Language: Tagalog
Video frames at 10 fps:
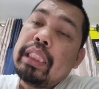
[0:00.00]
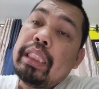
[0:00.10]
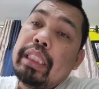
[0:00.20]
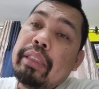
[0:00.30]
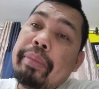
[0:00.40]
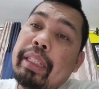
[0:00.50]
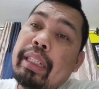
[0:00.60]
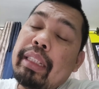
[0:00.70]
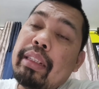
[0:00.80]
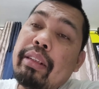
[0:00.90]

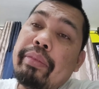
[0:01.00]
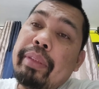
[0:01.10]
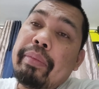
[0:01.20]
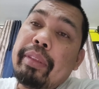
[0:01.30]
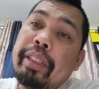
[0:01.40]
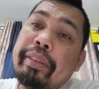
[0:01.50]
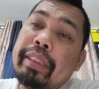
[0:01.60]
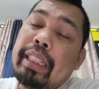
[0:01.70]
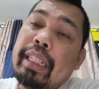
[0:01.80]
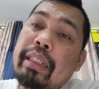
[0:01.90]
certificate of
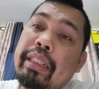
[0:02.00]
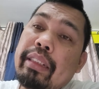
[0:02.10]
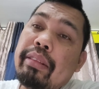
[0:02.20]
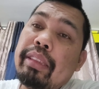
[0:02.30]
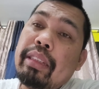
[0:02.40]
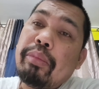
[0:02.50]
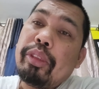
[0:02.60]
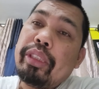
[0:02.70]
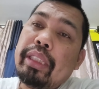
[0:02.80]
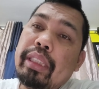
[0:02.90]
employees uh, yung
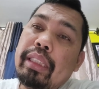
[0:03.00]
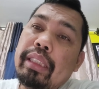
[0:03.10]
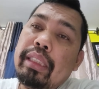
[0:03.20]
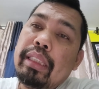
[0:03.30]
sabot sir